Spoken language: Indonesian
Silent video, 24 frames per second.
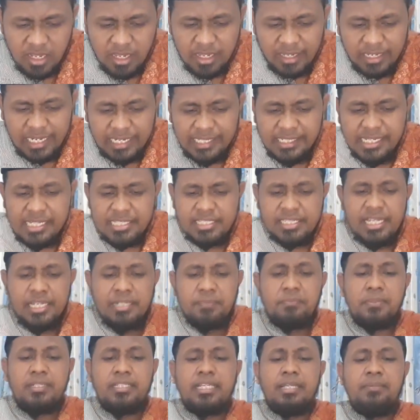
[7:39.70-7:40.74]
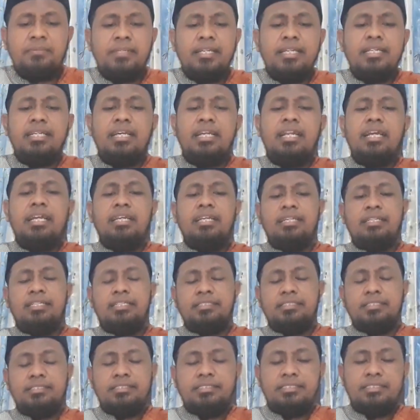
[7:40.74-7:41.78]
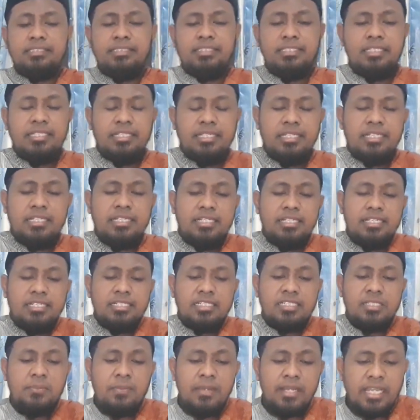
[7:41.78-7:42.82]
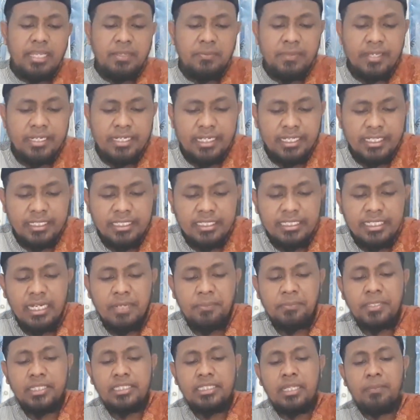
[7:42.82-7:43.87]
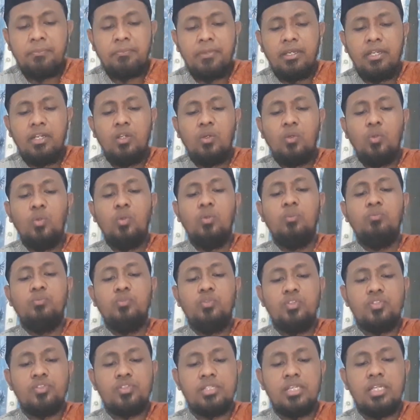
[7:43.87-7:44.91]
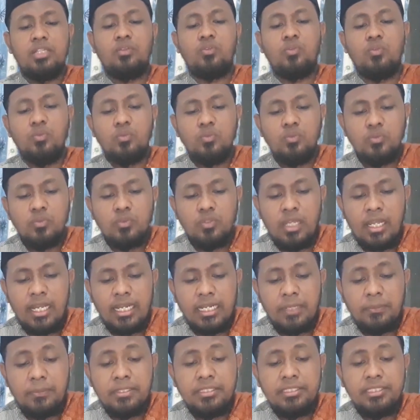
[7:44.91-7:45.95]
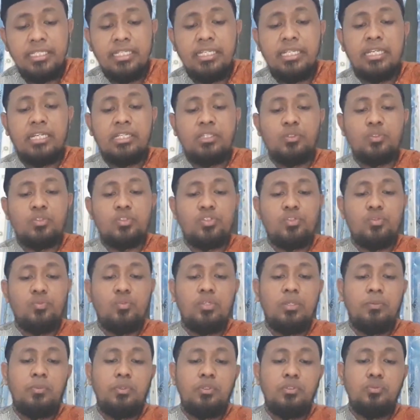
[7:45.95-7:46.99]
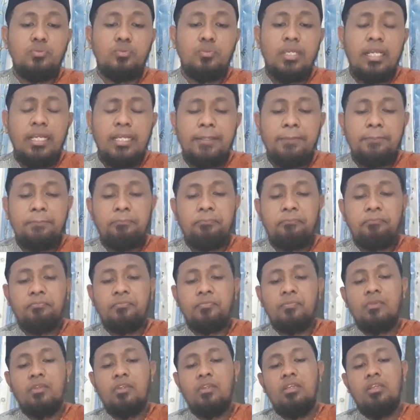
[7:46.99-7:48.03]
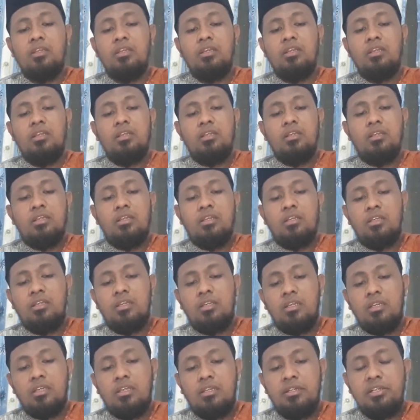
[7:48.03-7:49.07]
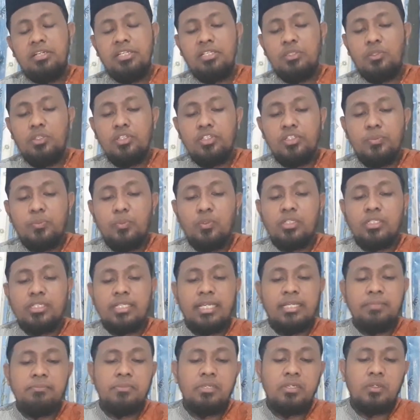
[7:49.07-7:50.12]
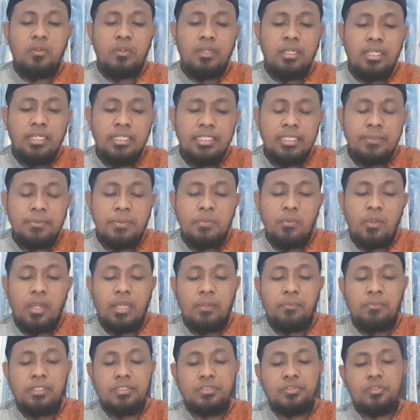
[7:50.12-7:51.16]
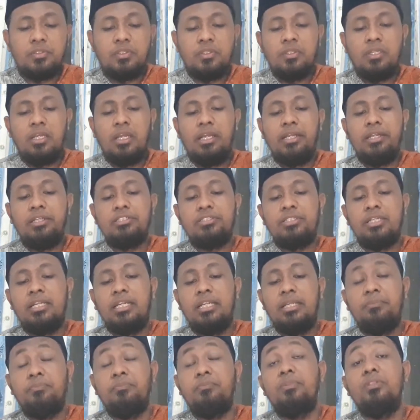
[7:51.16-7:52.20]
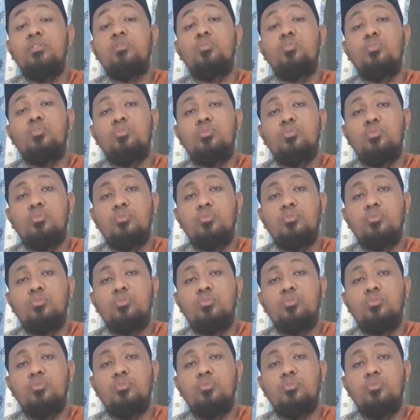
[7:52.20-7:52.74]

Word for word: Landasan pertama adalah sebagaimana di dalam kitab Al-Um juz 1 halaman 322 di situ disebutkan bahwa Nabi Muhammad sallallahu alaihi wasallam itu